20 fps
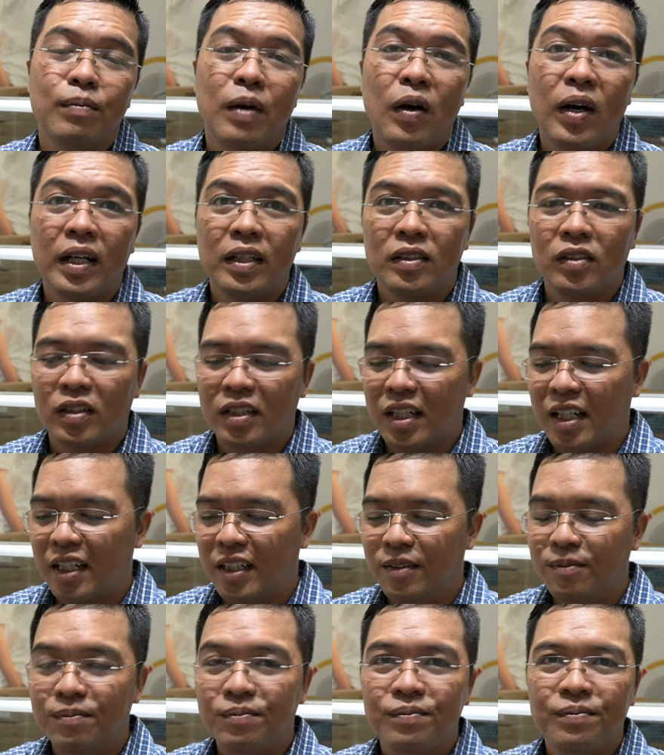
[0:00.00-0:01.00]
bảo hành trọn đời
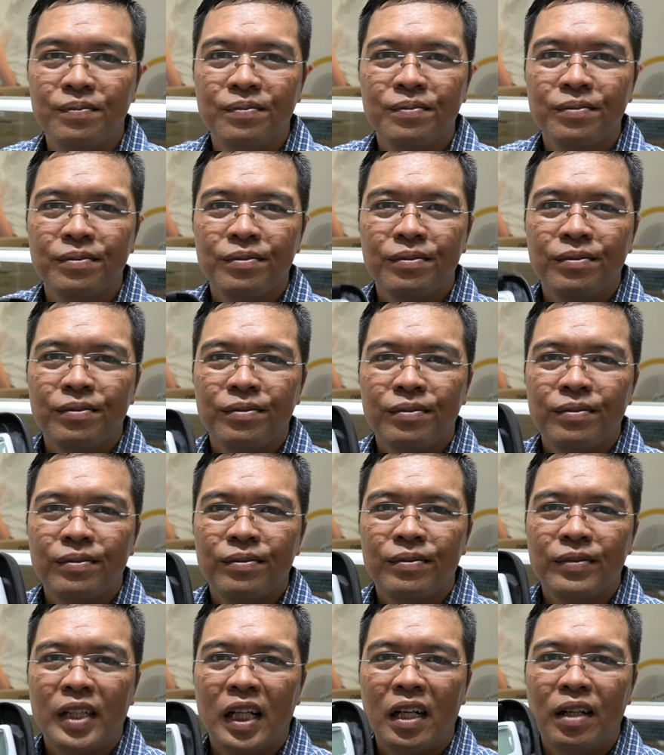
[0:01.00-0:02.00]

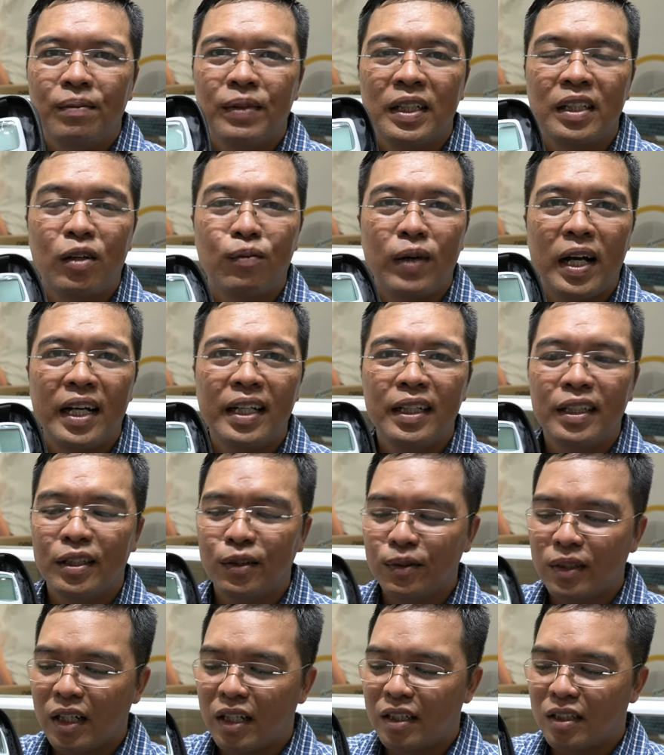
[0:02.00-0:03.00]
đó. bên trong máy thì
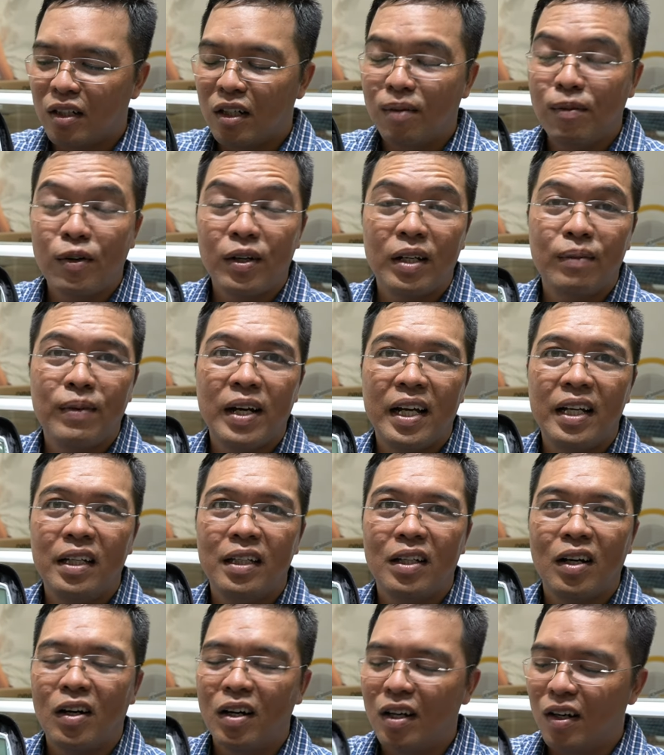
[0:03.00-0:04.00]
chúng ta có một cái máy
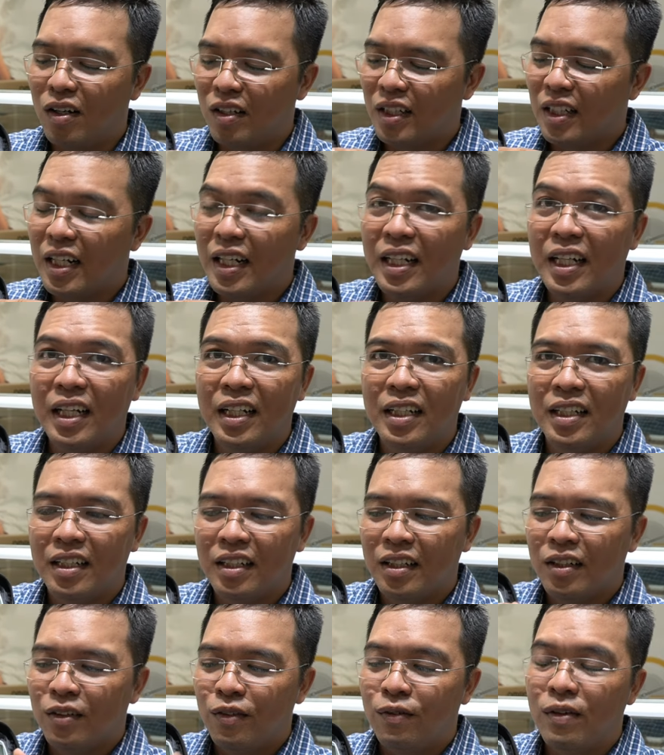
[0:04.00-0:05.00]
nhỏ gọn thế này nè
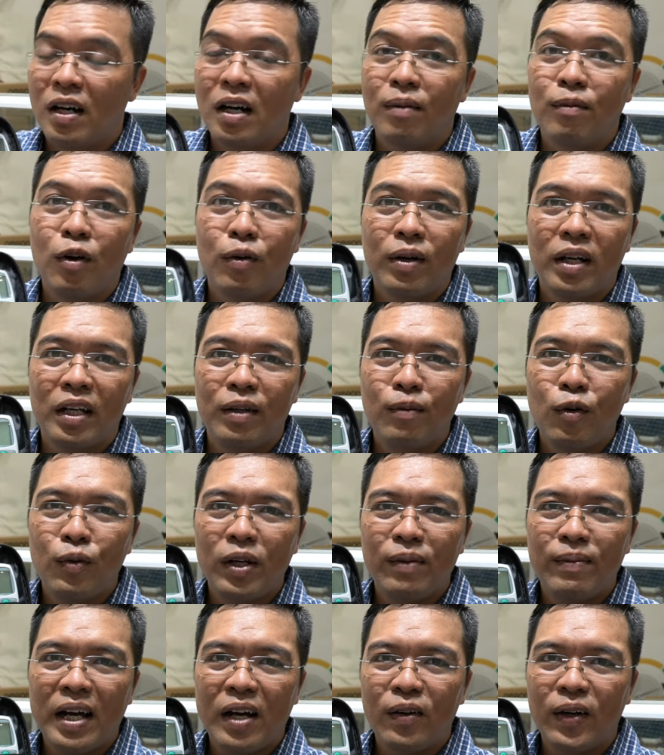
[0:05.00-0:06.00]
và một cây bút
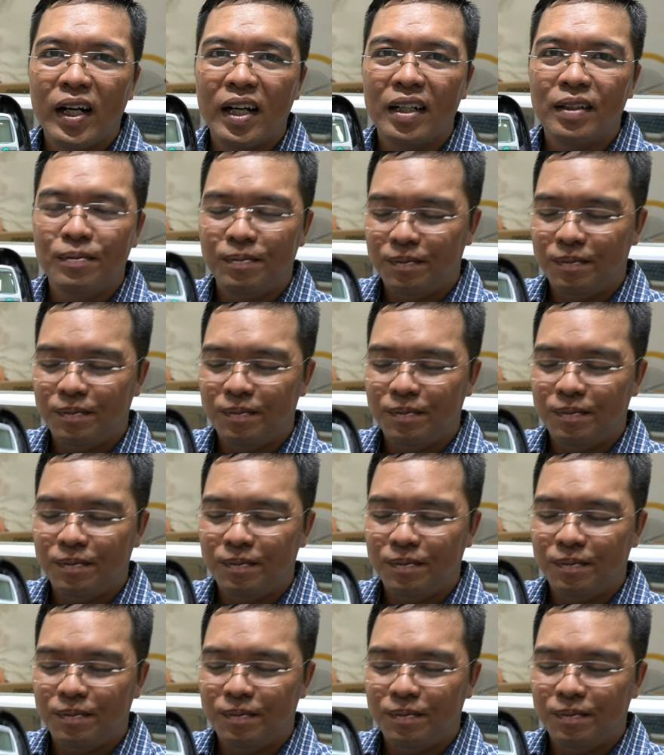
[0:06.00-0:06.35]
lấy máu ha